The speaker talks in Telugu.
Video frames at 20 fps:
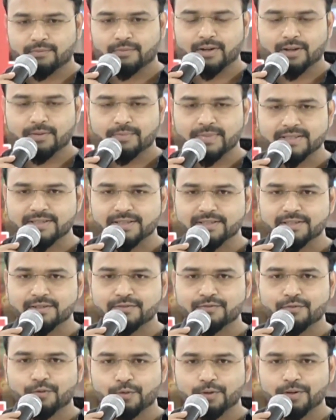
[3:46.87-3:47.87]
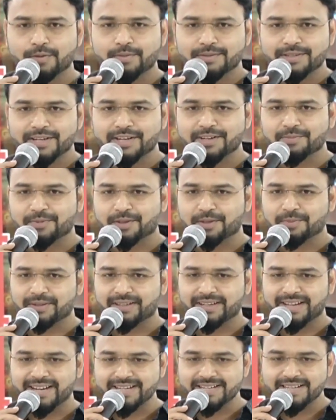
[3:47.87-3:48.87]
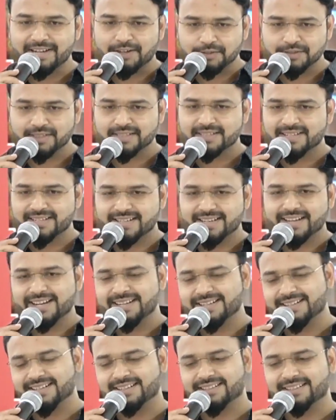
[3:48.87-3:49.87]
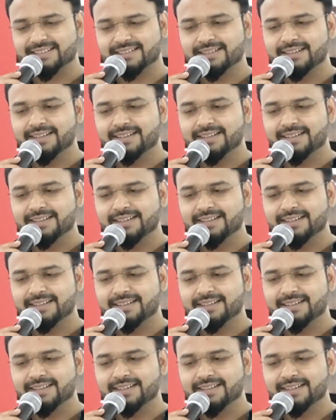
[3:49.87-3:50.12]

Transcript: నాకు మెసేజ్లు ఫోన్లో చేయటం మొదలుపెట్టి ఏంటి ఆక్సిజన్ అంటే ఏంటి అని